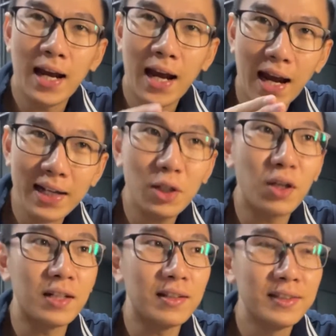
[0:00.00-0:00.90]
hai
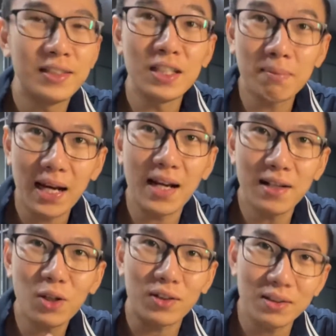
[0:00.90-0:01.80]
tuần nhưng mà
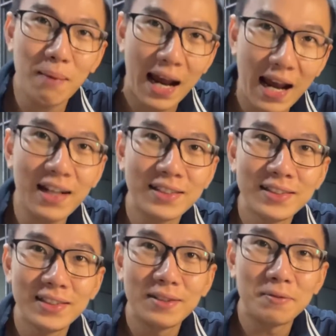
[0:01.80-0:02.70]
đến tuần thứ ba
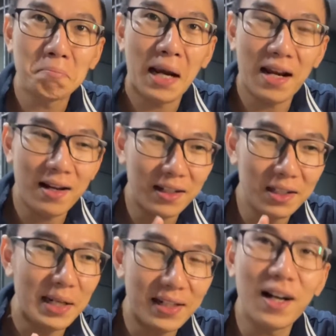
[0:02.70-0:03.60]
bạn
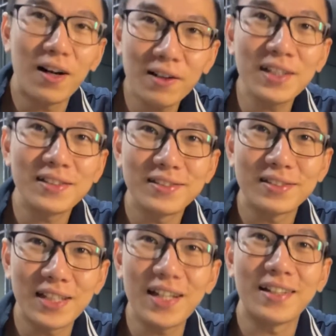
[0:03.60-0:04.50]
hơi bị khó
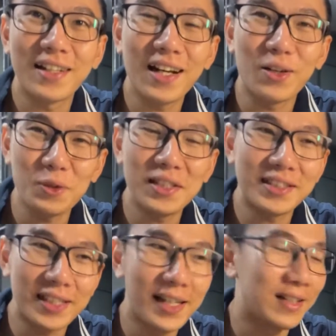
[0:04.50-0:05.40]
nha cái này tôi chia
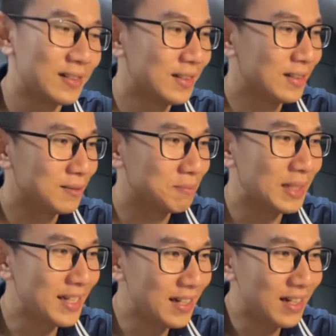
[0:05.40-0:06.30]
sẻ thật
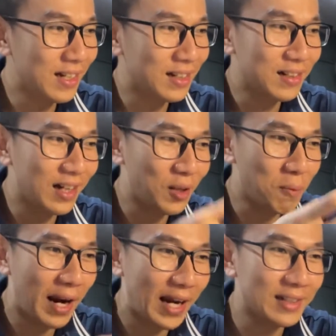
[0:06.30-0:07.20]
bởi vì là cơ thể
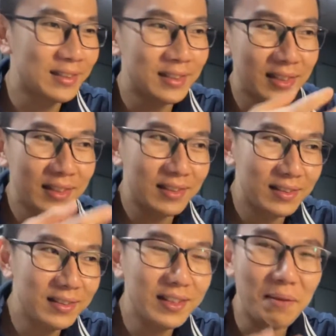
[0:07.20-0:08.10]
của bạn
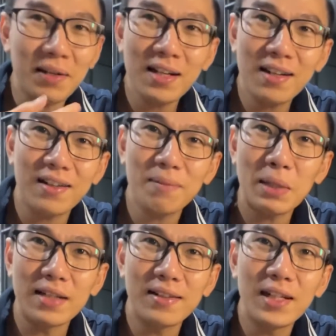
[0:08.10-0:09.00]
nó cảm thấy là nó
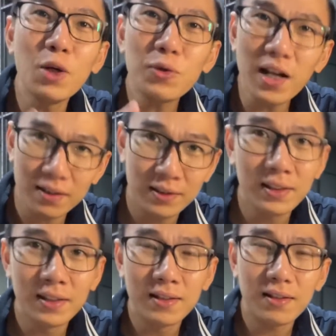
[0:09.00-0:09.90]
bị thiếu chất
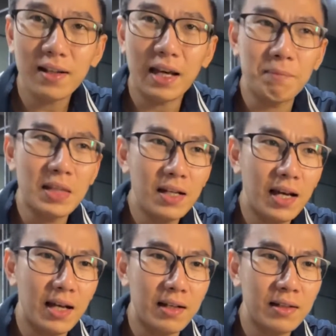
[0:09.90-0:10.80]
nó cảm thấy
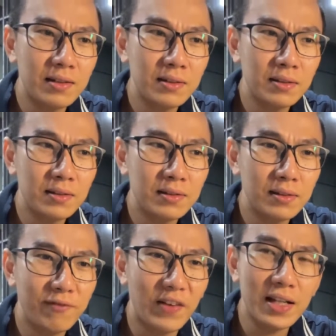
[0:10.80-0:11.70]
là nó
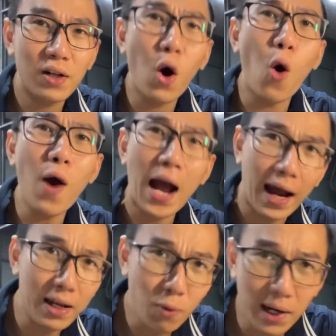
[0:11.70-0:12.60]
phải khổ
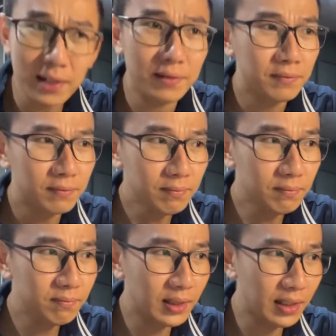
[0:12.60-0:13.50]
ải quá
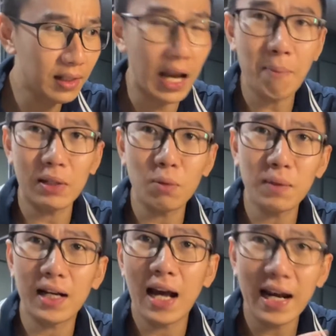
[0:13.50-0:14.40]
để mà chúng
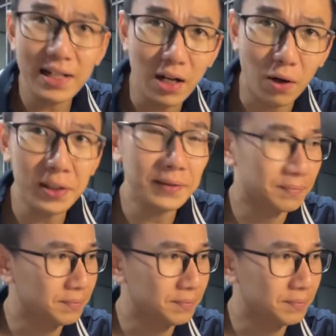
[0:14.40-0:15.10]
ta thay đổi